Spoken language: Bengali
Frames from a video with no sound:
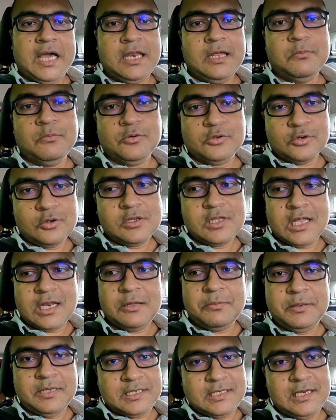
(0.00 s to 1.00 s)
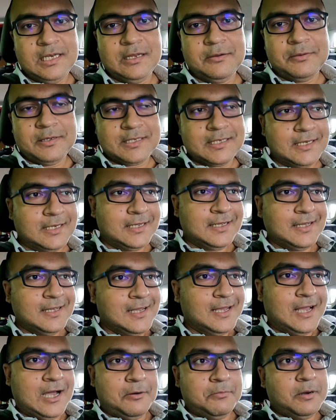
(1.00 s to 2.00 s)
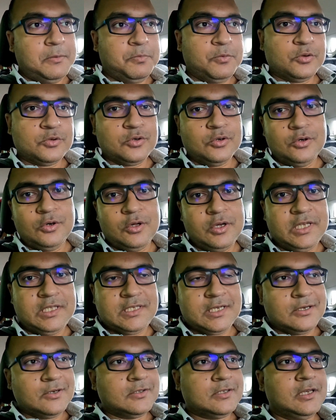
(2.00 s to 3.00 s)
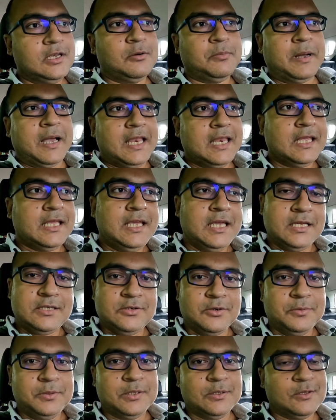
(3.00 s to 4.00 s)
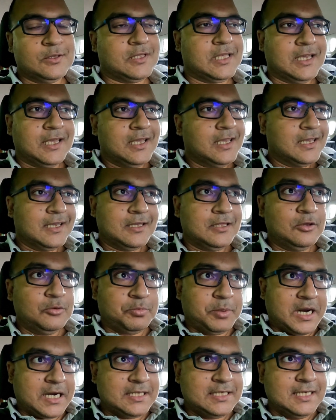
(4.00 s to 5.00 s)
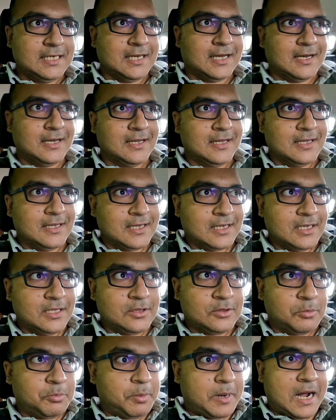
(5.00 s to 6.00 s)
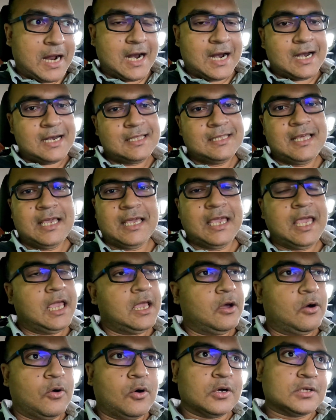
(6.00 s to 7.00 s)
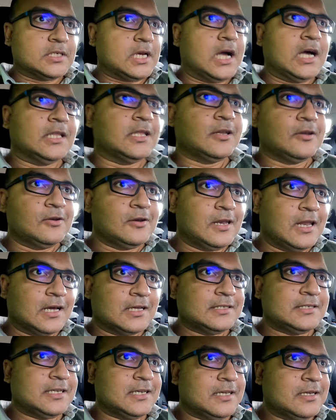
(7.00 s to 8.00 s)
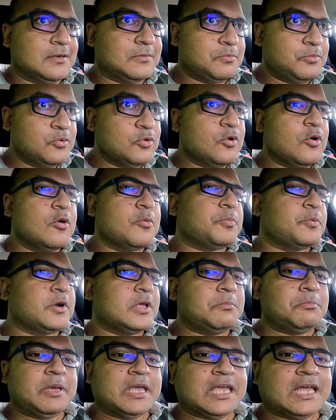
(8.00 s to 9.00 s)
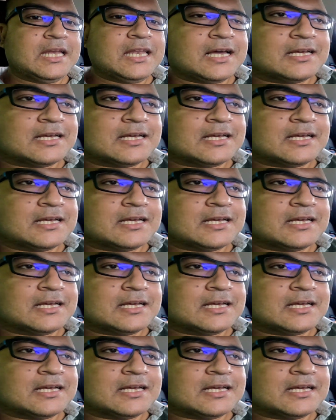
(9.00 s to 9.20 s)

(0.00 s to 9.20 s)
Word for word: বাইরে মুষলধারে বৃষ্টি নেমেছে আমার প্রচণ্ড ইচ্ছে করছিল বাইরে গিয়ে ছবি তুলতে কিন্তু পারছি না কিন্তু পাহাড় দেখে অসাধারণ লাগছে পুরো ওপরে মেঘে